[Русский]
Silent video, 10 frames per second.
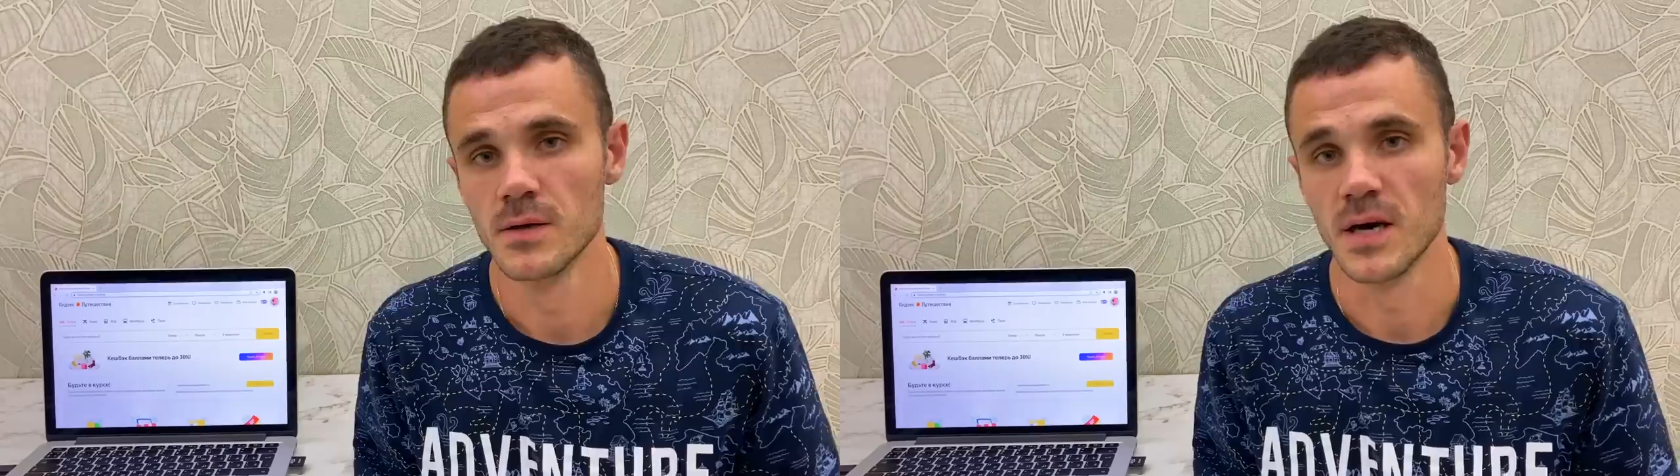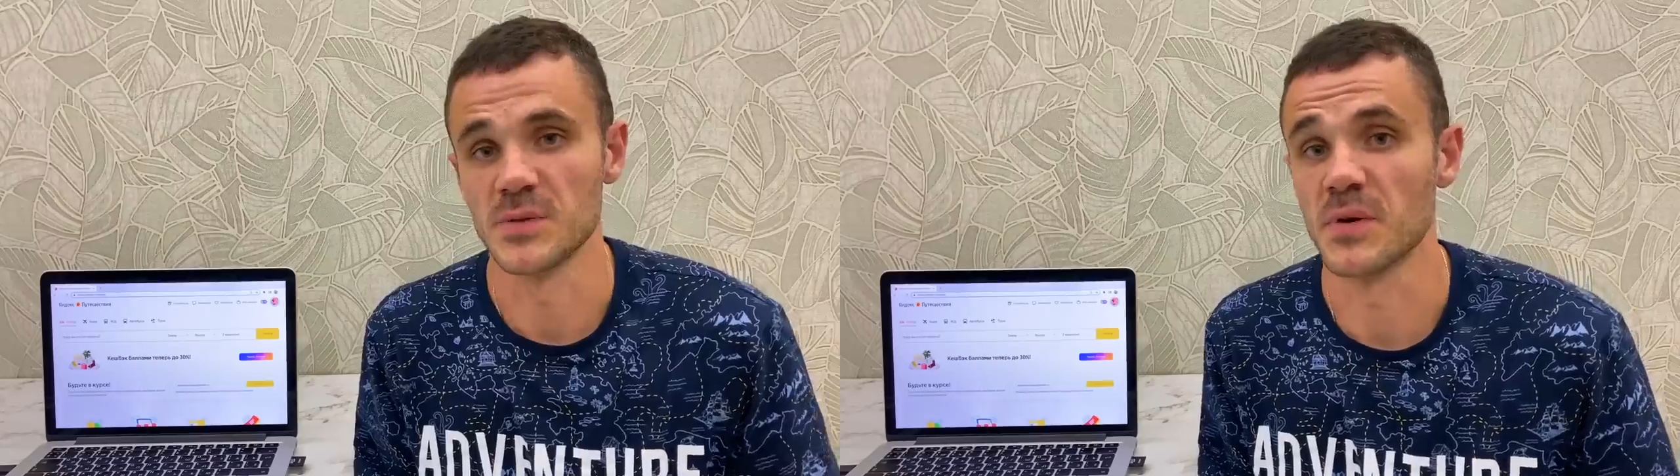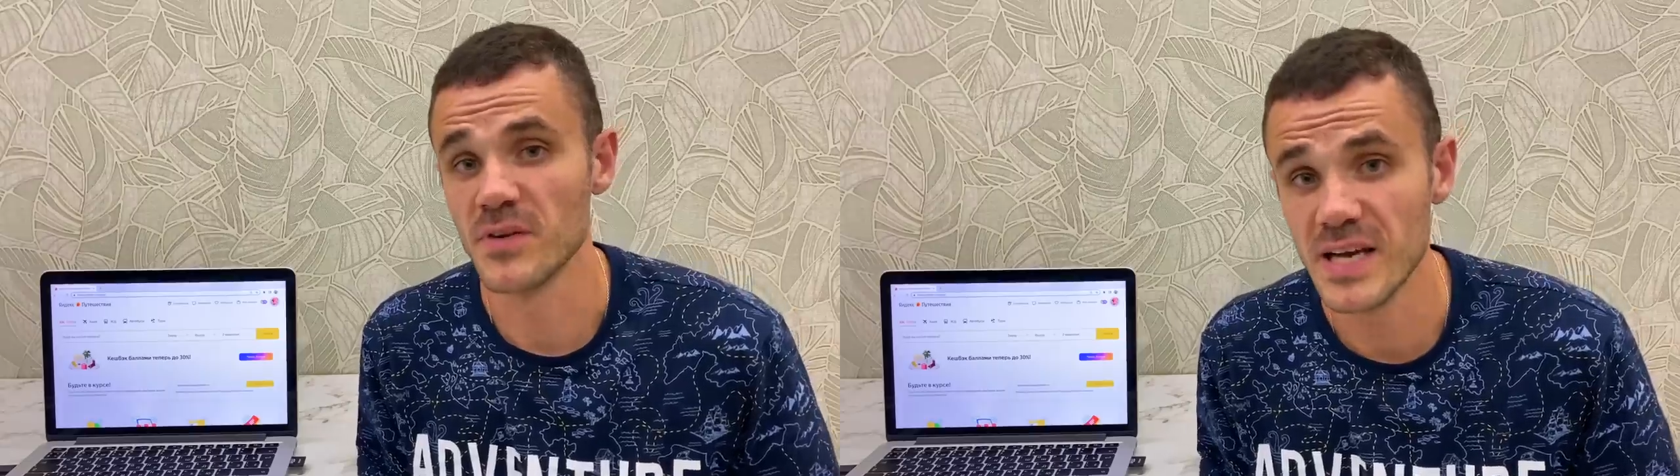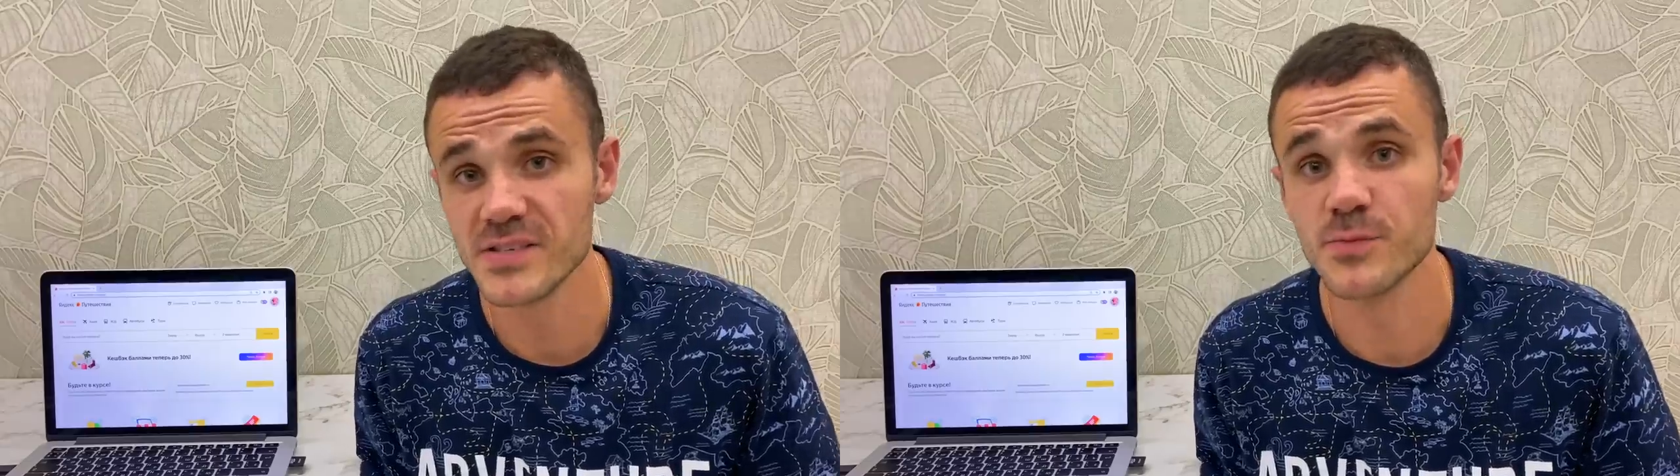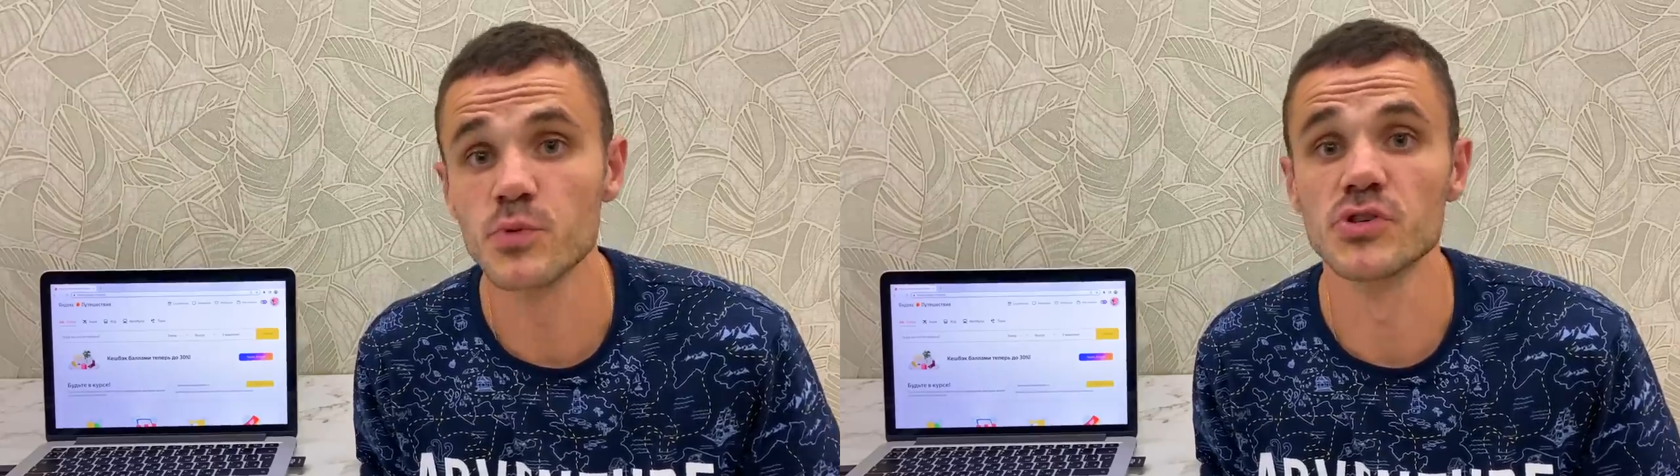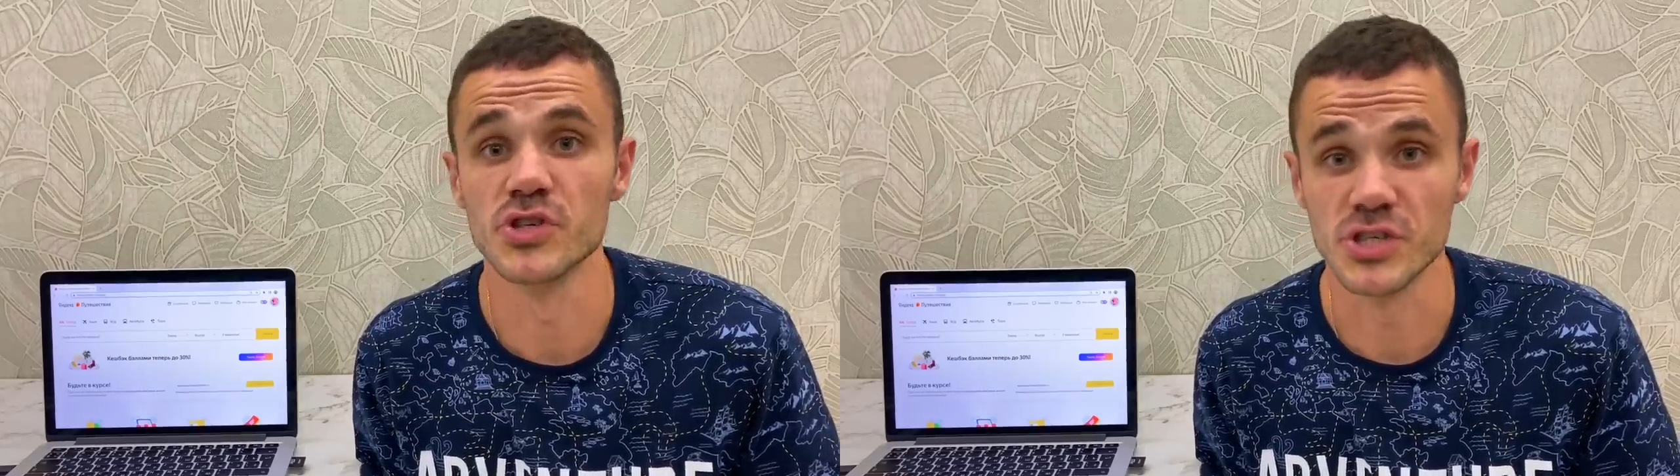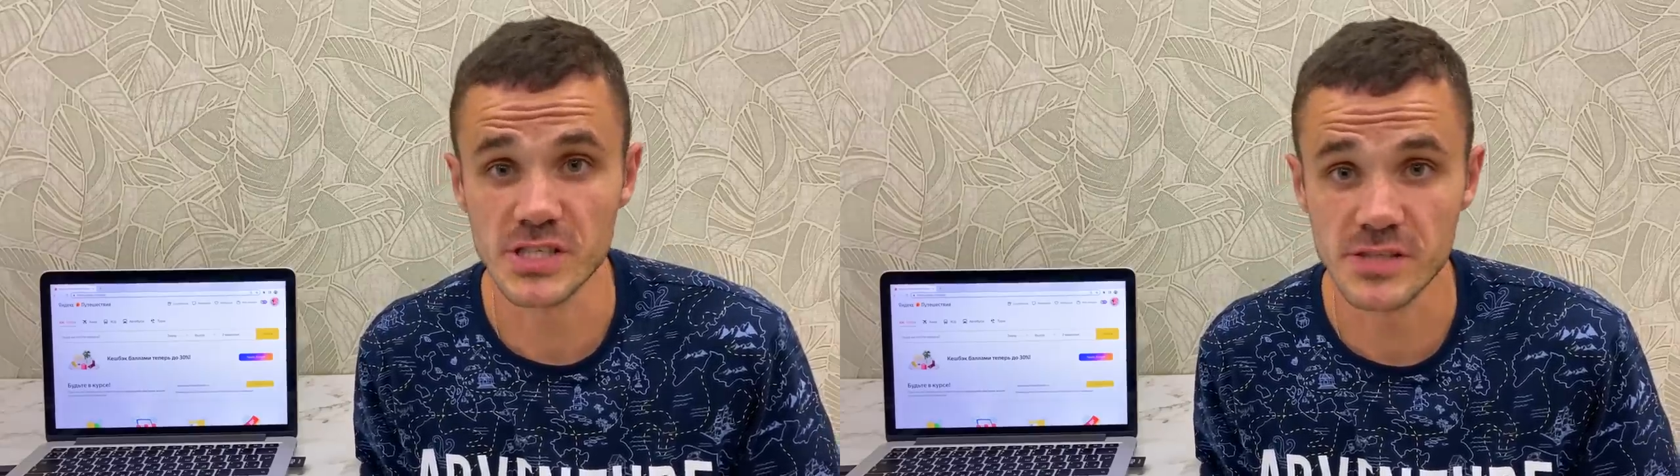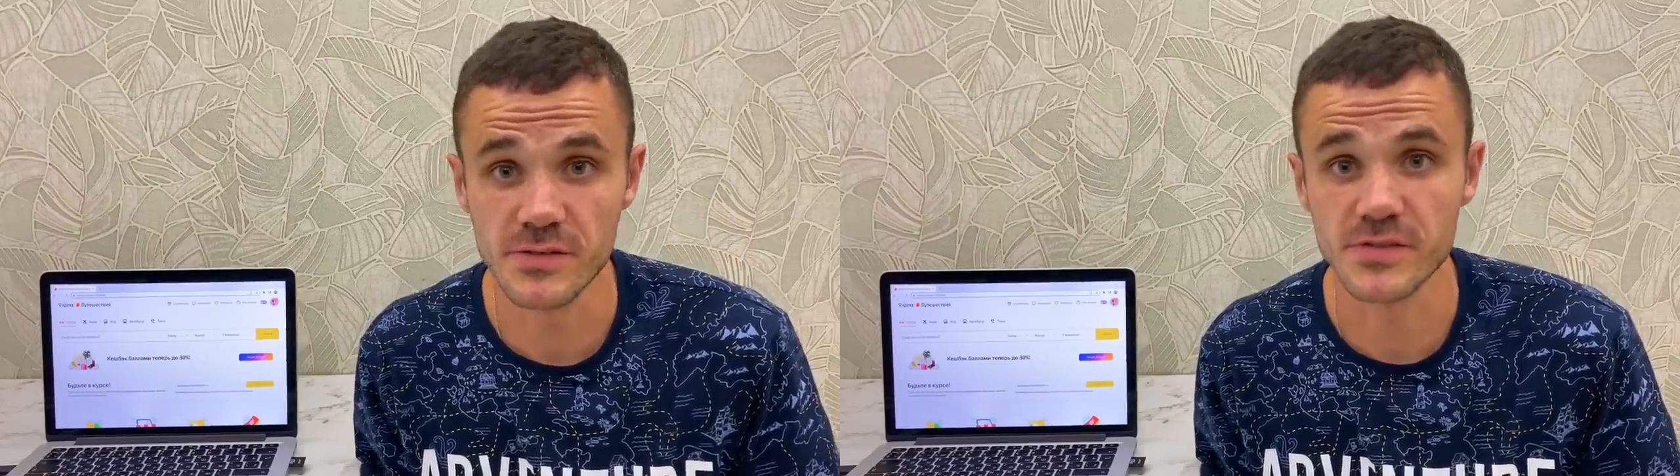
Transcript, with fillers: Отправляясь в путешествие,